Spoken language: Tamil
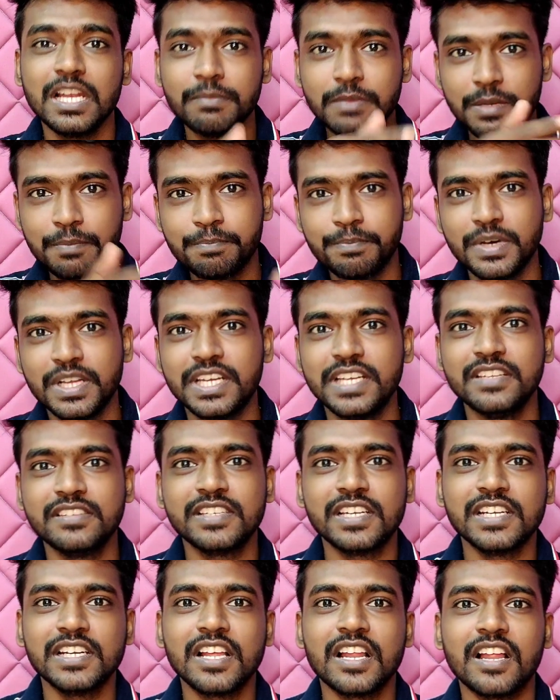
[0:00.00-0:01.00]
ரியல்மி இப்போ
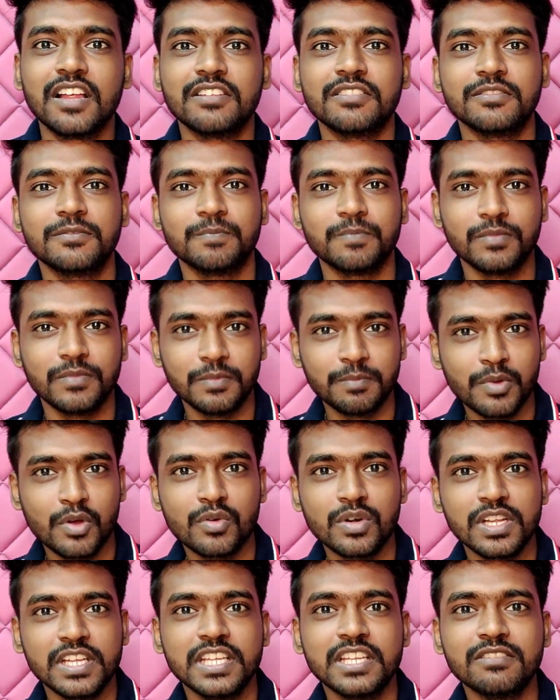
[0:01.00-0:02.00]
ரீசெண்டாக இப்போ
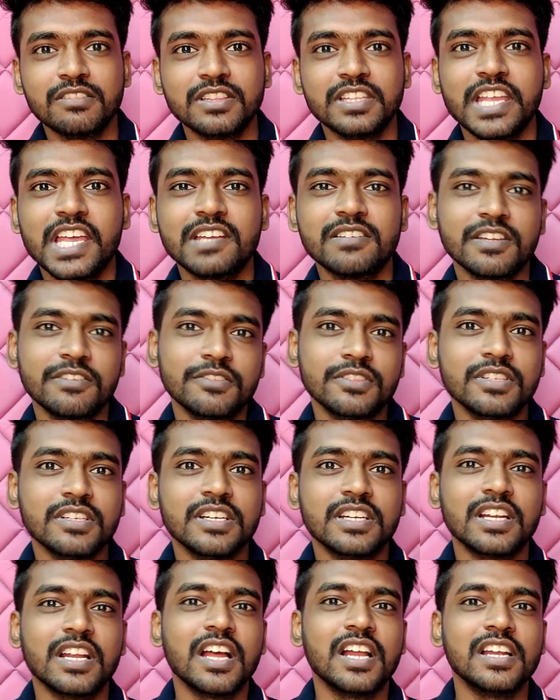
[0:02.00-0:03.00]
கூட இருபத்தாயிரரூவாய்க்கு
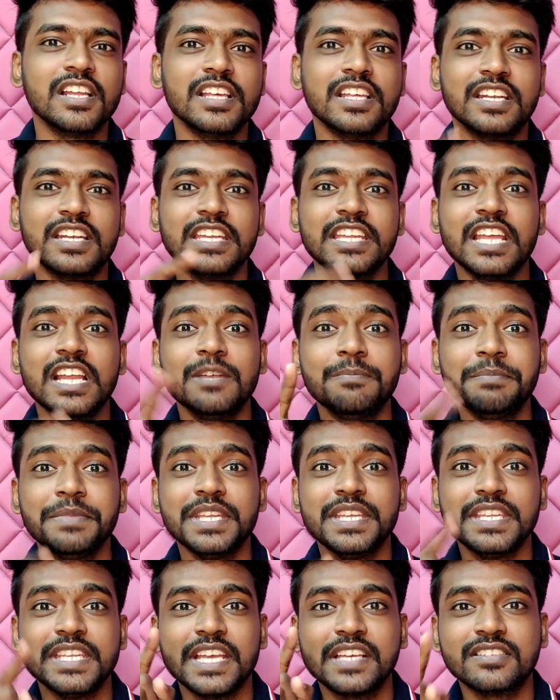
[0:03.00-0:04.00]
விற்றுக்கிட்டு இருக்காங்களே
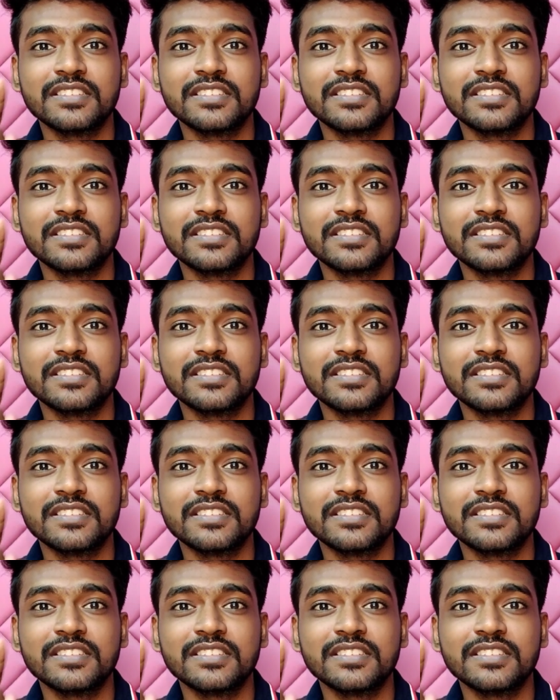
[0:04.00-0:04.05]
ரியல்மி